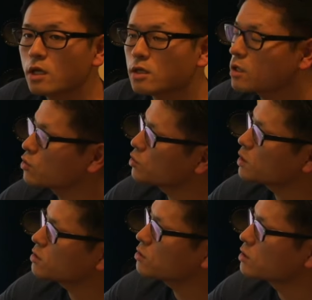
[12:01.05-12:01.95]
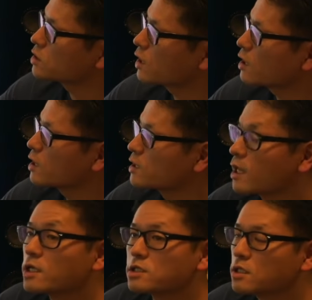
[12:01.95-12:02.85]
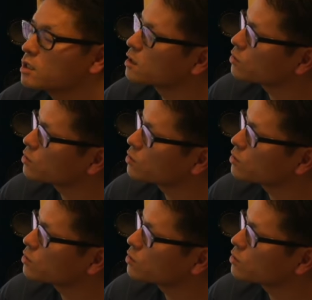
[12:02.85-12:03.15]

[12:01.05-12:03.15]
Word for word: で、言葉の通り定義が大事で、